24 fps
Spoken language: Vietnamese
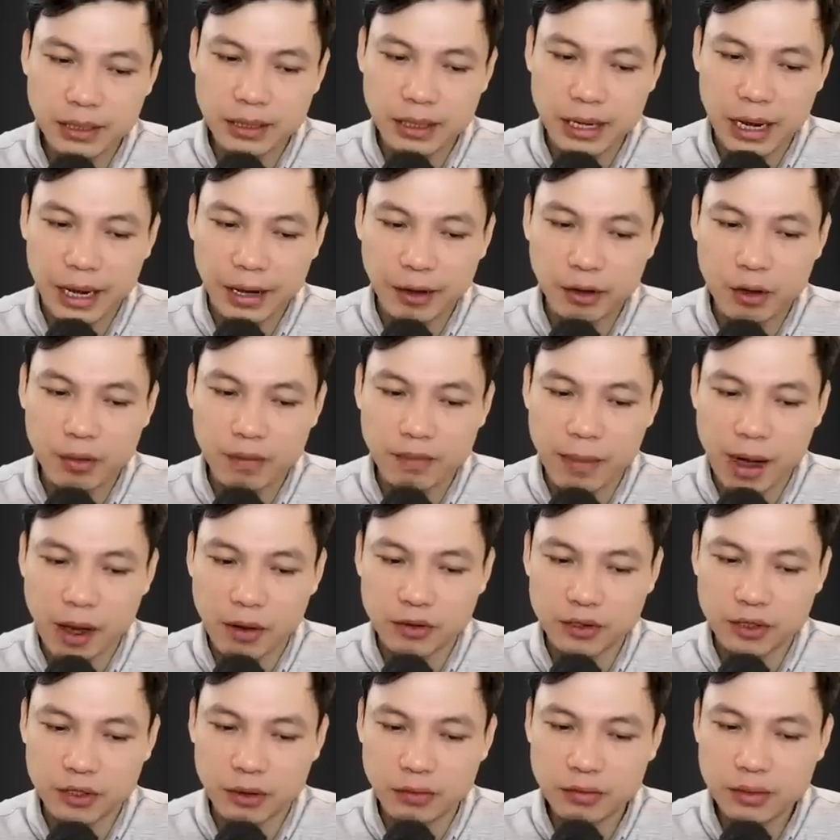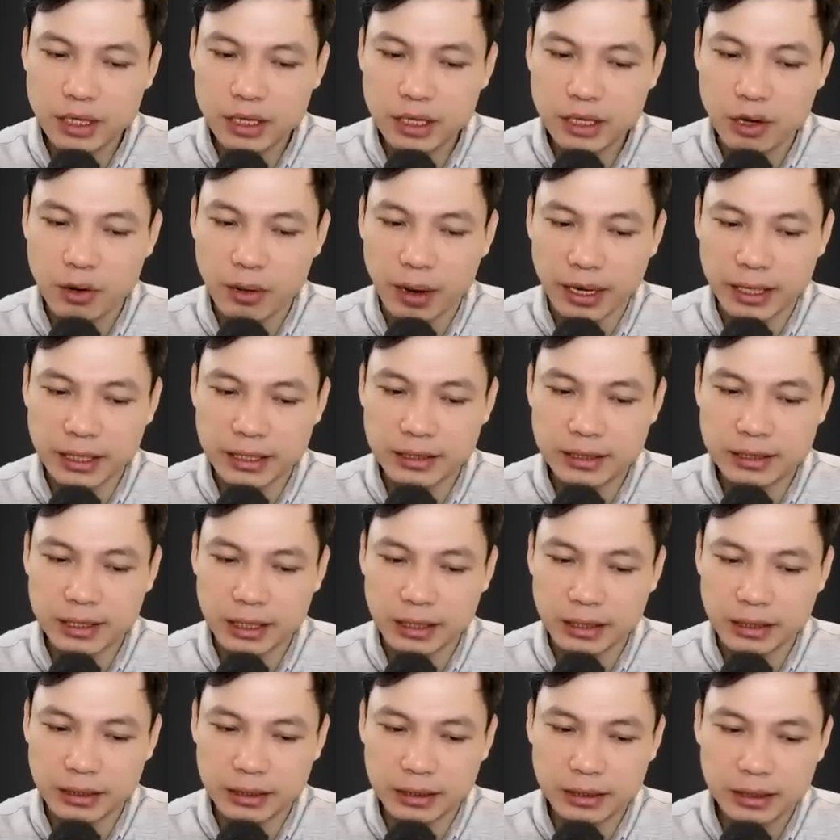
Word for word: đứng xung quanh thầy Đồng phát ra